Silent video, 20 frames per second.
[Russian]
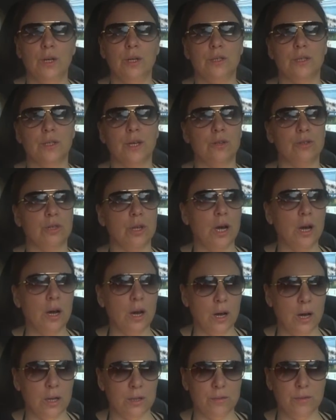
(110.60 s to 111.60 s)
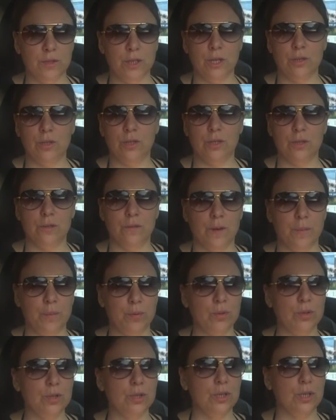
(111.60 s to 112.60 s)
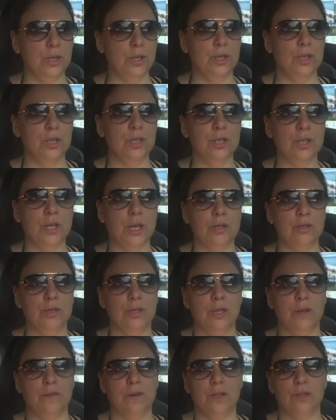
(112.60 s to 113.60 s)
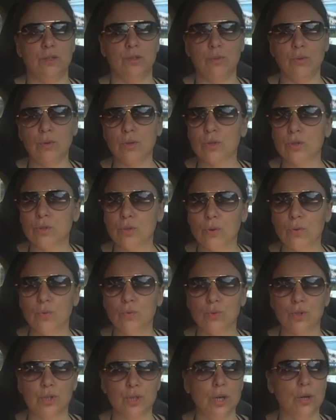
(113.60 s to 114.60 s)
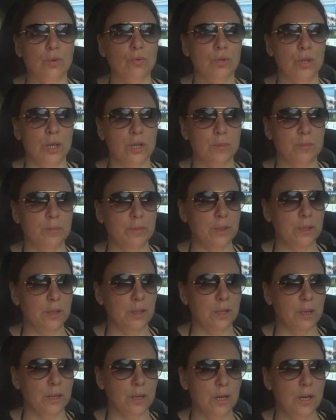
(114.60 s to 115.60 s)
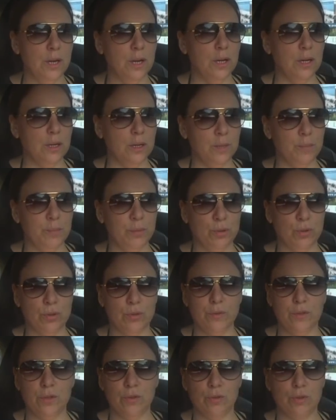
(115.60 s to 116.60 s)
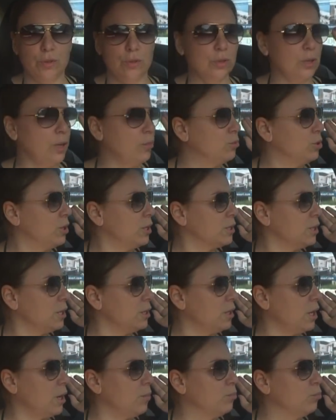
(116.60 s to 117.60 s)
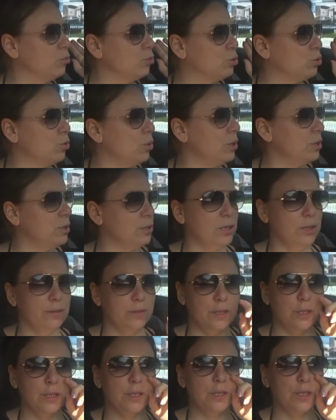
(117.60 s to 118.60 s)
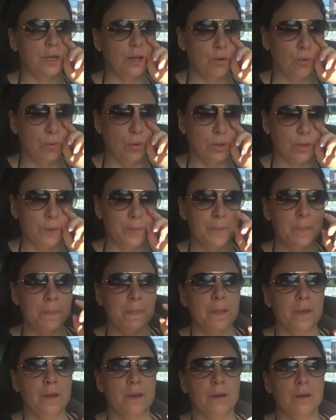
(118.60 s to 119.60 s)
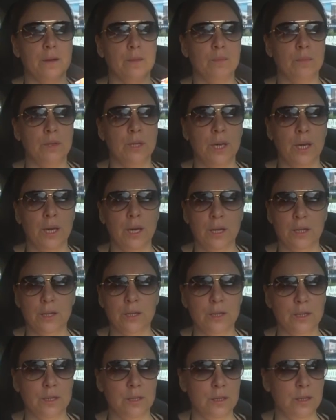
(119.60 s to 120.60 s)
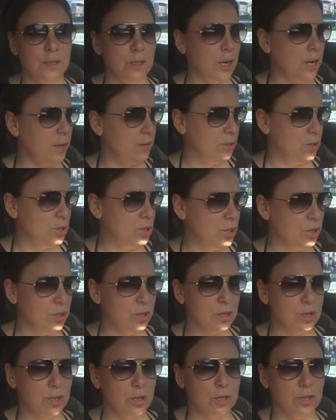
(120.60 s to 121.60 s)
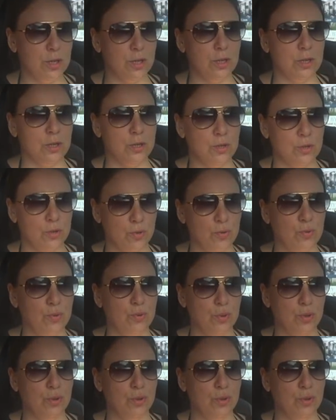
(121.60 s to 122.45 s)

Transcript: скажут, ага, отвечают здесь на вопросы, и начинают задавать то, что уже у нас было 500 э, видео там назад обмусолено со всех сторон. Э, мне это не нравится, честно скажу,